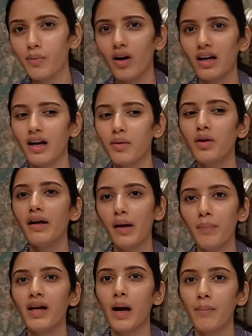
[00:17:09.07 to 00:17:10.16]
बुरा नहीं लगा मुझे
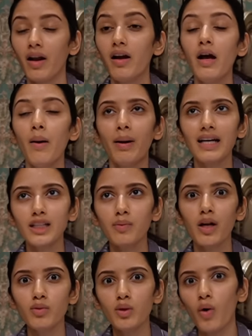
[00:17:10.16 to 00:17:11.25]
अपने काम का बट इस
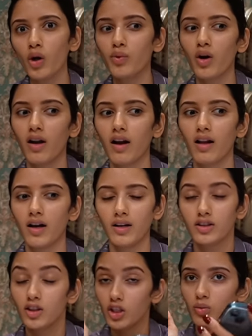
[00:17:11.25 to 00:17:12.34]
बार मुझे बहुत बुरा लग रहा था
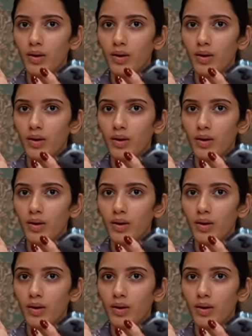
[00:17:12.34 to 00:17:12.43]
सच